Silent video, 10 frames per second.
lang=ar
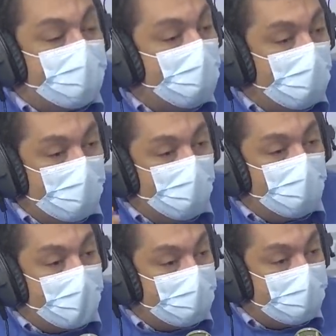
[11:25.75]

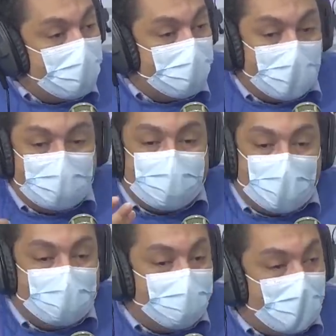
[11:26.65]
وكانت هي ظهر لي صرحت في
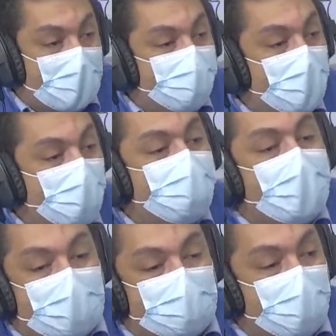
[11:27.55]
الاعلام انه من
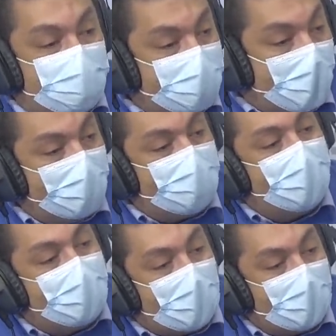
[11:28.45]
اسباب استقالتها هي نعم.
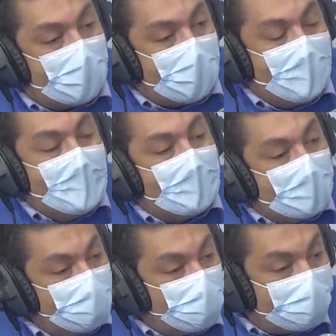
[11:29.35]
العلاقه
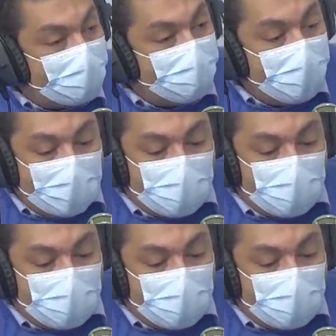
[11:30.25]
المتوتره بيناتهم